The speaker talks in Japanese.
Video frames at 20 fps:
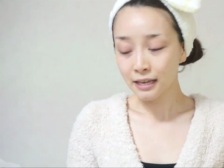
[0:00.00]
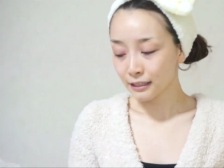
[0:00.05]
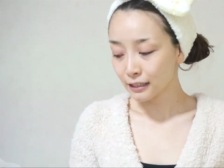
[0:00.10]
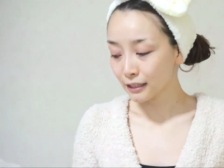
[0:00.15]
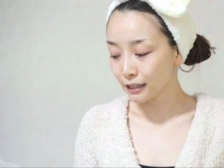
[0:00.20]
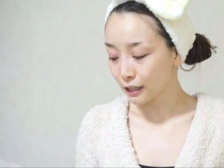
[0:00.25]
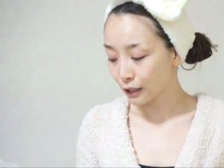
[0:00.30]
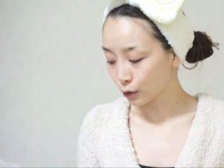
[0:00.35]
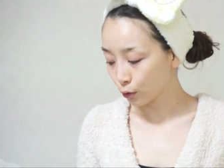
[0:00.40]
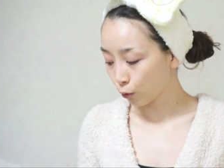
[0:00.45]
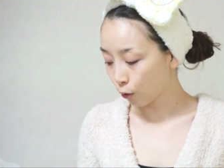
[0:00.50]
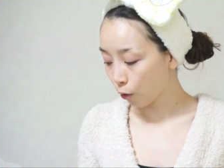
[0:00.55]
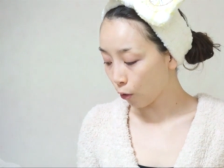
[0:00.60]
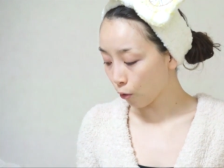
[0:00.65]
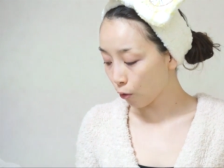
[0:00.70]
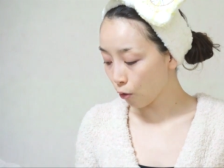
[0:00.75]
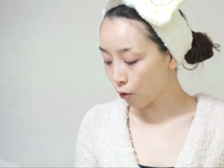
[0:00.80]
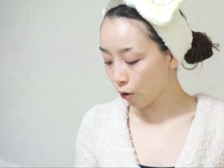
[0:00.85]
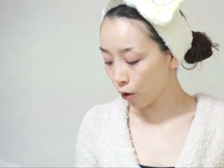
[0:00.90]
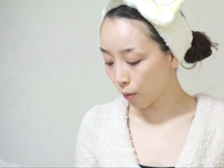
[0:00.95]
ただあの、
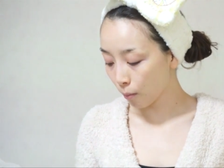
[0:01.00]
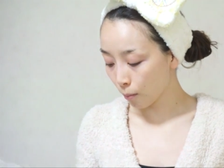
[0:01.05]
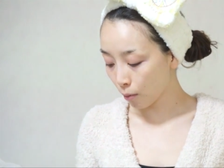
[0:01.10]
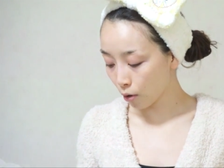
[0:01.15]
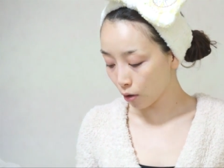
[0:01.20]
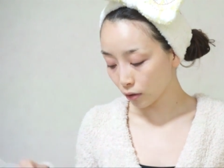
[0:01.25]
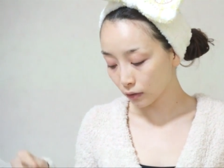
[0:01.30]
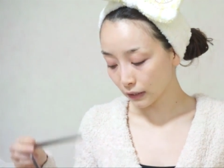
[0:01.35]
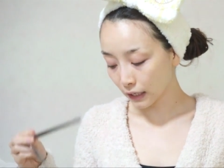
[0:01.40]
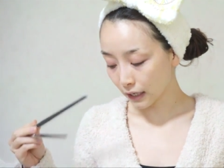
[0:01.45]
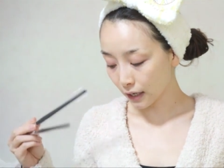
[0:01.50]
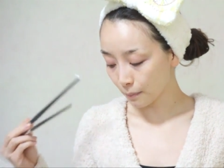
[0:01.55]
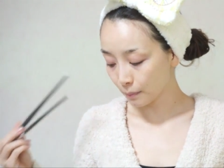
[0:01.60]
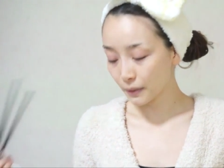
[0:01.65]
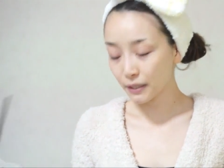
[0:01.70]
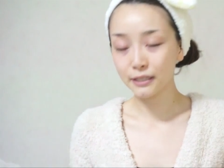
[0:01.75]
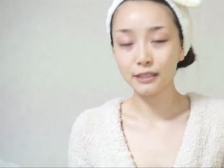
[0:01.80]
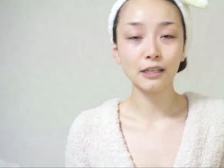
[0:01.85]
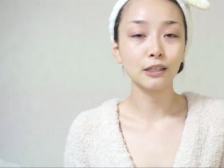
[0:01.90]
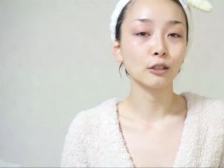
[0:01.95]
今後もなんか
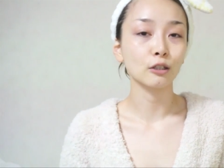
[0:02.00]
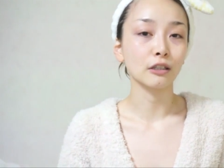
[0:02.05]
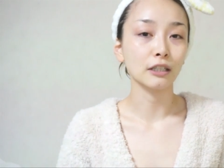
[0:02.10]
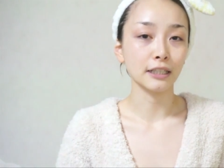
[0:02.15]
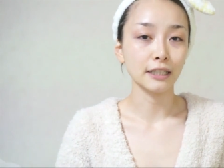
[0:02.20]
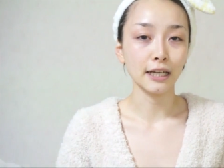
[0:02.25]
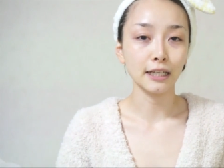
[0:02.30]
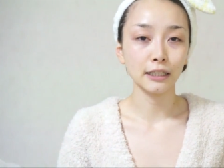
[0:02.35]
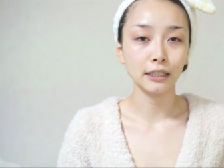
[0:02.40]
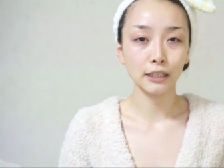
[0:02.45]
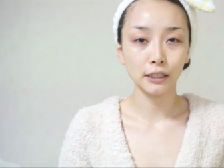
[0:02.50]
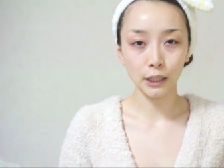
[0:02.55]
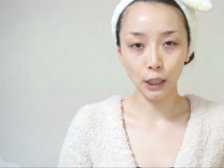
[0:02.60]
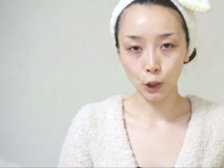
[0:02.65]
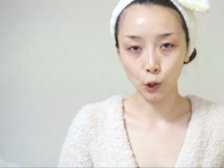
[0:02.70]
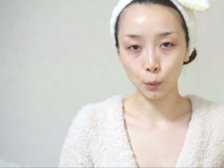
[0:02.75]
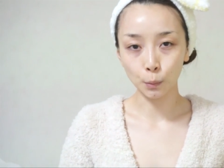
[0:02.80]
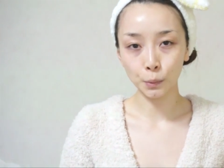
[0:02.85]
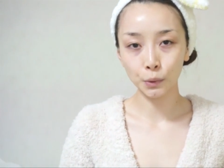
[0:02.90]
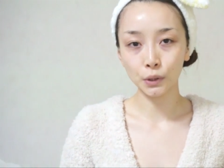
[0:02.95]
プレゼントはね、やっていきた
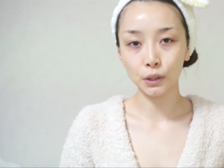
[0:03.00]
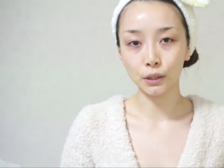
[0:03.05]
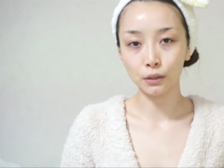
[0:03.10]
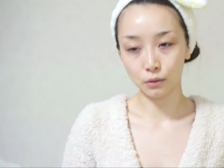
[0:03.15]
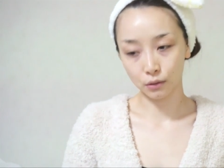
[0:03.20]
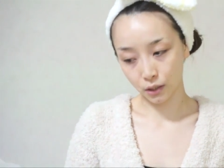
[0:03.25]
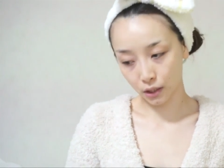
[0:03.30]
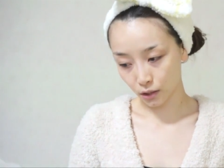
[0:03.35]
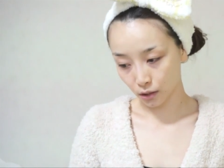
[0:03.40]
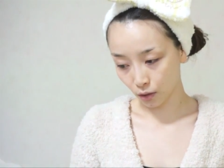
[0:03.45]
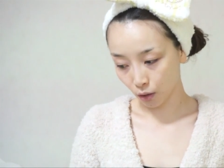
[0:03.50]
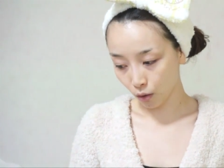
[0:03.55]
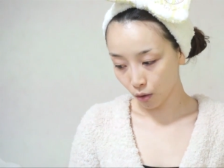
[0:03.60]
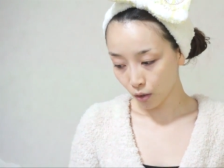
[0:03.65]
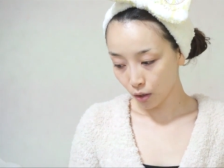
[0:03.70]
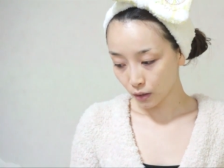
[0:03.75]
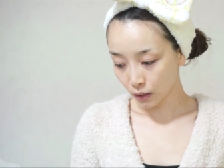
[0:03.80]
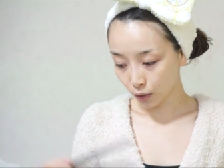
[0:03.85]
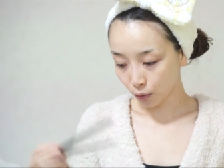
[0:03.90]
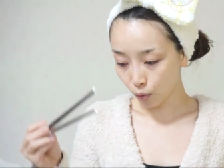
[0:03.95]
いと思ってるんですよ。
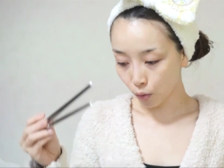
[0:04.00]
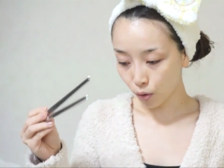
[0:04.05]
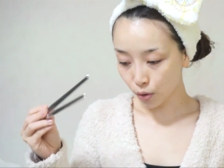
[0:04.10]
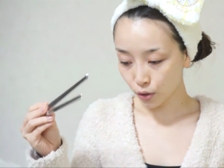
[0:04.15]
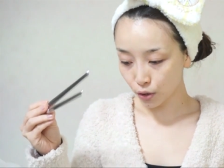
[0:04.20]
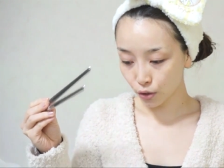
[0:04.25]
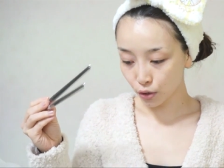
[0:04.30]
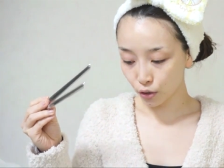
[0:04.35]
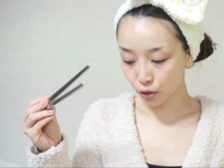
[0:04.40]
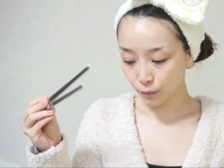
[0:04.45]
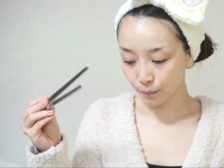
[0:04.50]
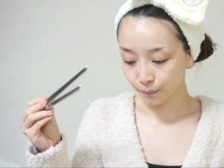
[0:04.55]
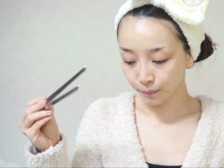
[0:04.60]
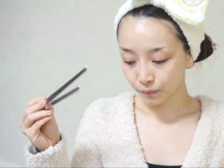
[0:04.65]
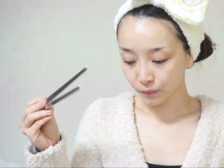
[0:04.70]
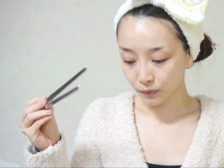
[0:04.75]
で、こういう